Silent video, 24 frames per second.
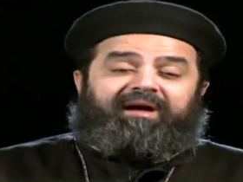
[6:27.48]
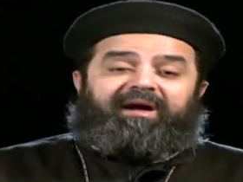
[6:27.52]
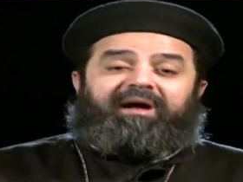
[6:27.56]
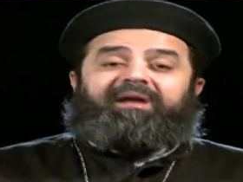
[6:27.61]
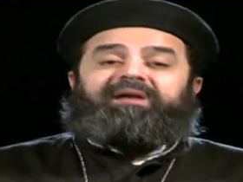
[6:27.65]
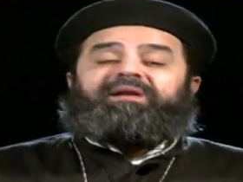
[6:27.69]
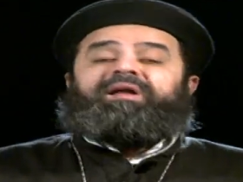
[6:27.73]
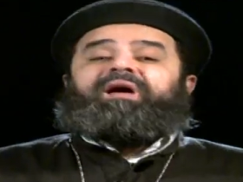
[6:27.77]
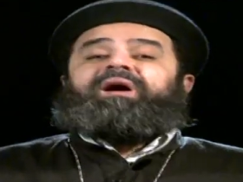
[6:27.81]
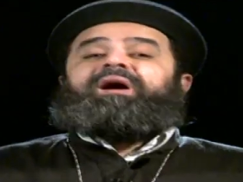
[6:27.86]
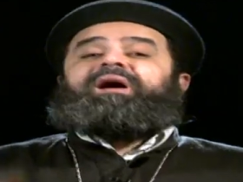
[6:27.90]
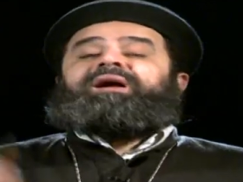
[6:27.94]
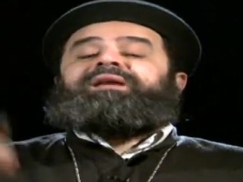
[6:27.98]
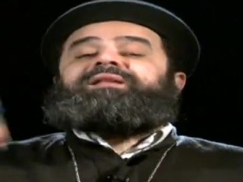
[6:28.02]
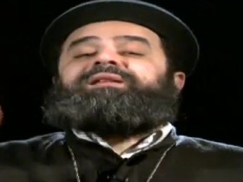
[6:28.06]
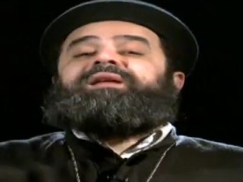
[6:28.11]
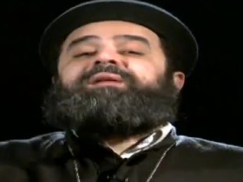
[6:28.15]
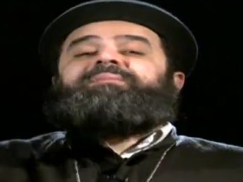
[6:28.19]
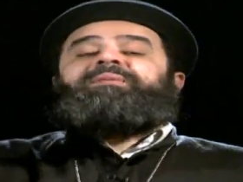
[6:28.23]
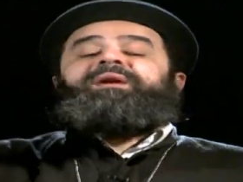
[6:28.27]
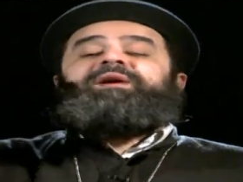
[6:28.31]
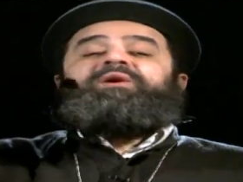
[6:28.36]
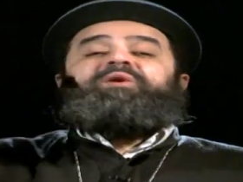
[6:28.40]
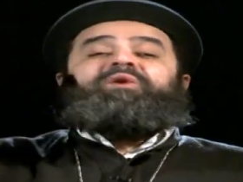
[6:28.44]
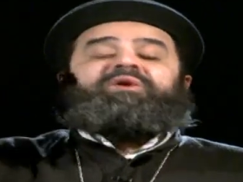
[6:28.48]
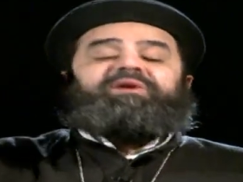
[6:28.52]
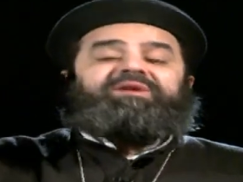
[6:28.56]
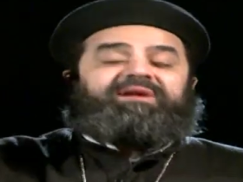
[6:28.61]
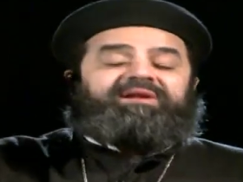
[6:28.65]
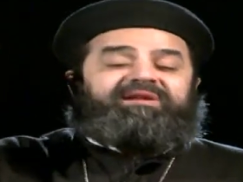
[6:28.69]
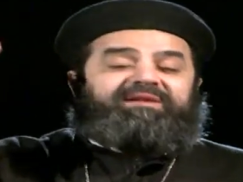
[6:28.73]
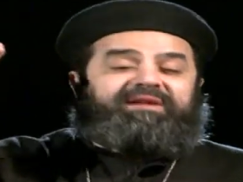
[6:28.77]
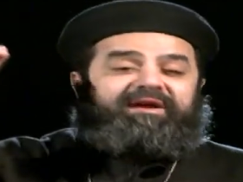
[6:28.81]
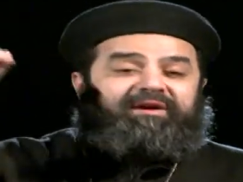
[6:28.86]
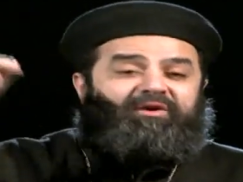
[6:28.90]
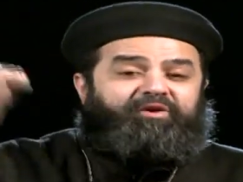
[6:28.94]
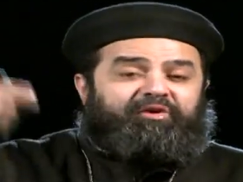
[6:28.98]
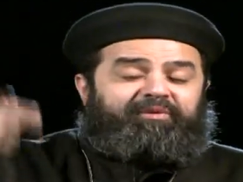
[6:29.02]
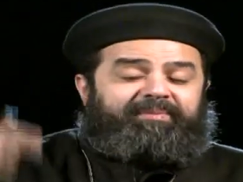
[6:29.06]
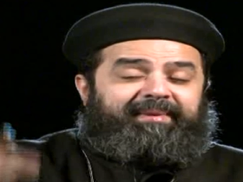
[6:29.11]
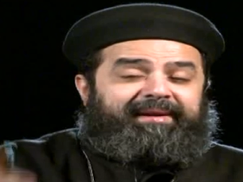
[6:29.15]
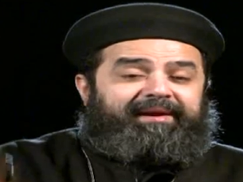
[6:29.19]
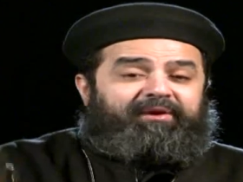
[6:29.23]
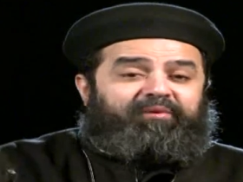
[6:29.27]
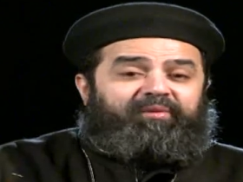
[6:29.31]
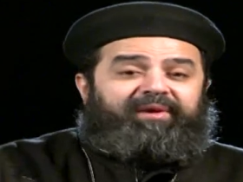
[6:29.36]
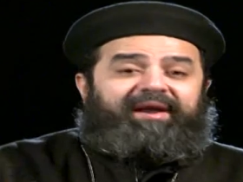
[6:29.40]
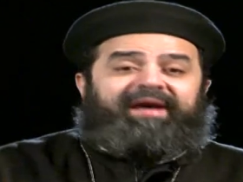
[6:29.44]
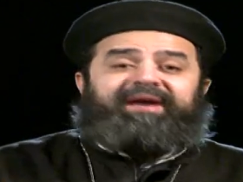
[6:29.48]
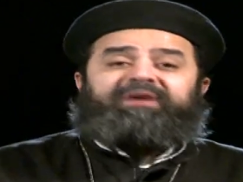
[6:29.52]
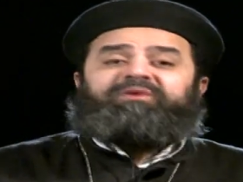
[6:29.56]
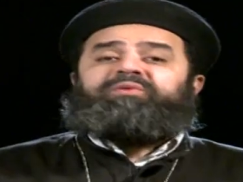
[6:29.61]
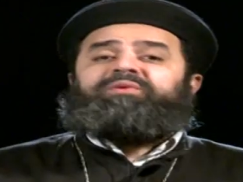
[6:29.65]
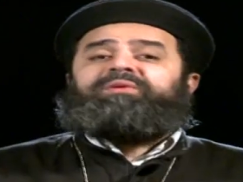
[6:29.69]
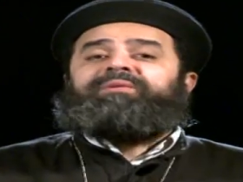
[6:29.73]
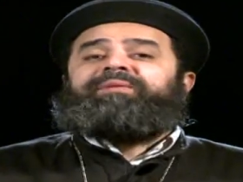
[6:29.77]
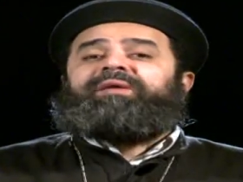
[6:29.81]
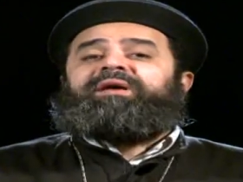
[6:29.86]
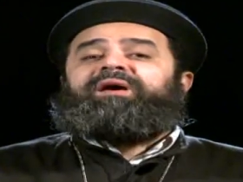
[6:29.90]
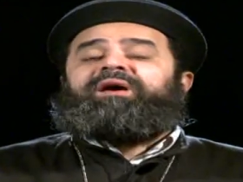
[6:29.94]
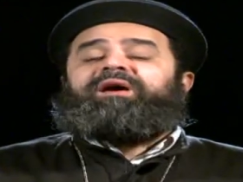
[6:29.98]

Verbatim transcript: الله عندما يعطي التجربة لولاده